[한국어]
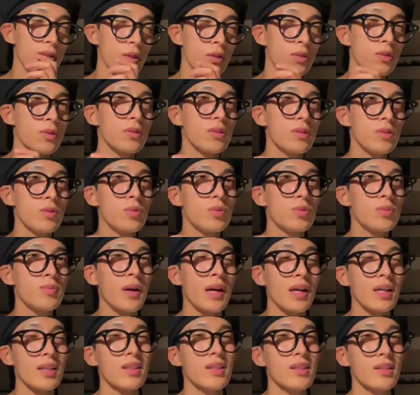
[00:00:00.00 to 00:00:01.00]
6시도 좀
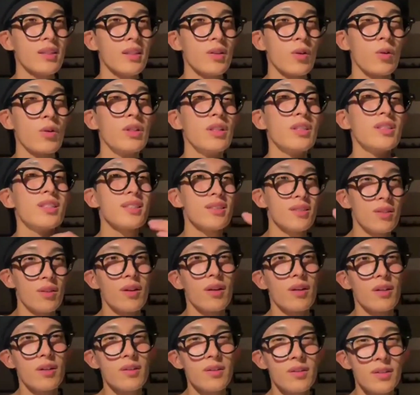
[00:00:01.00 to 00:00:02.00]
많긴 한데 거의 일찍
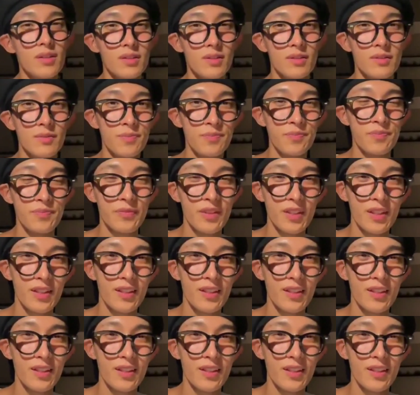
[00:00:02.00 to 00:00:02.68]
들어가요 음.